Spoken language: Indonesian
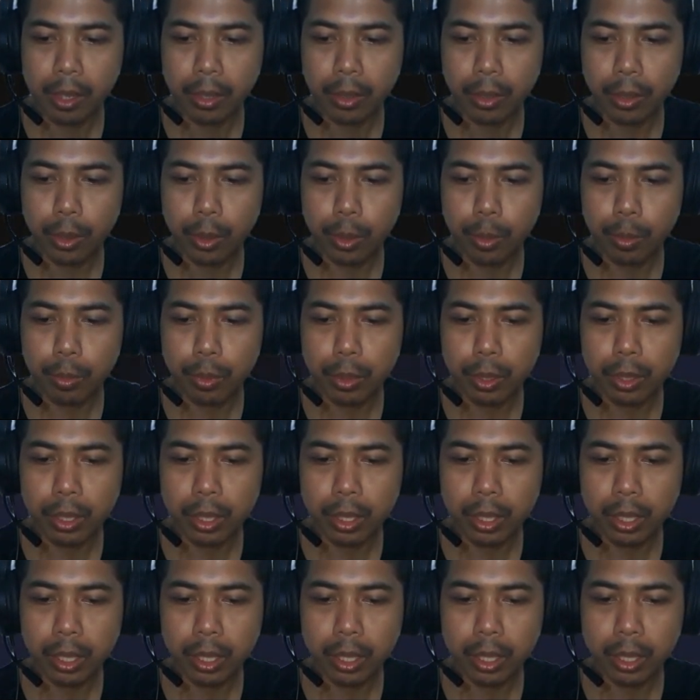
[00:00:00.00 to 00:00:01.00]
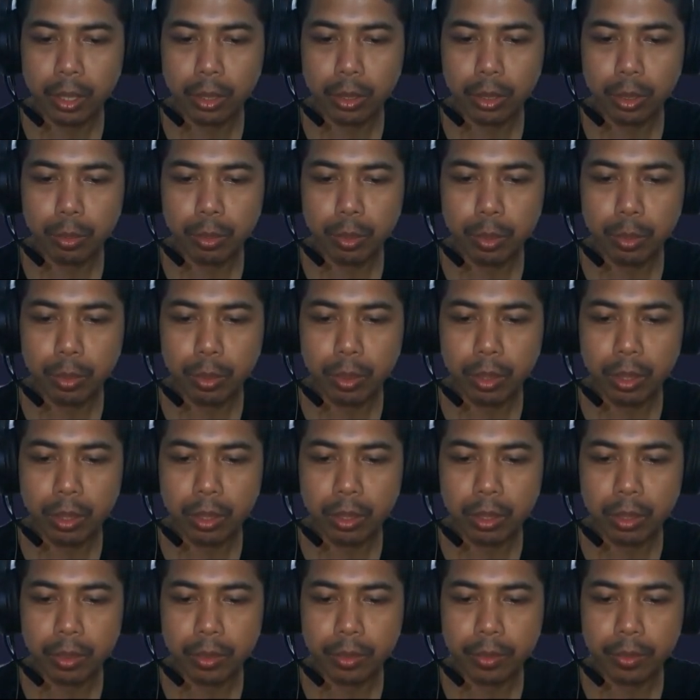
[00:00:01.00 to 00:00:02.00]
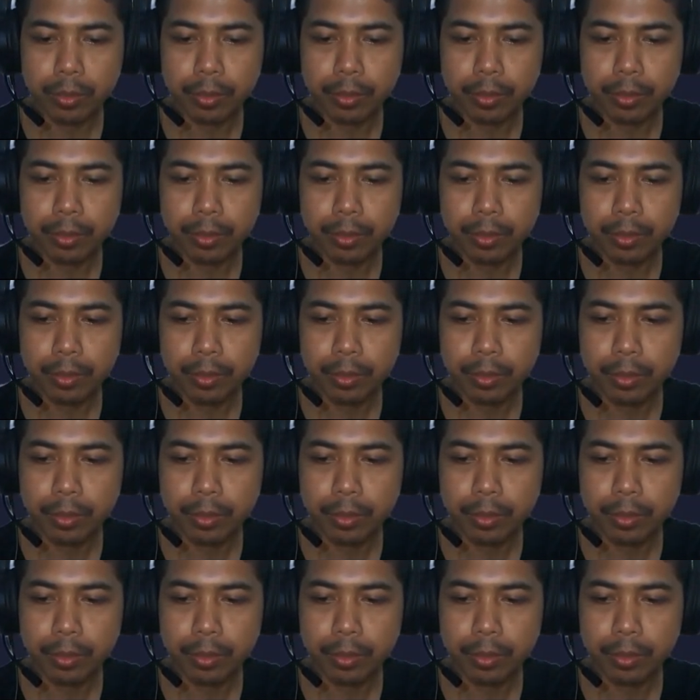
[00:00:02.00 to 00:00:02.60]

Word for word: Tombol tekan kanan untuk membuka. Hmm.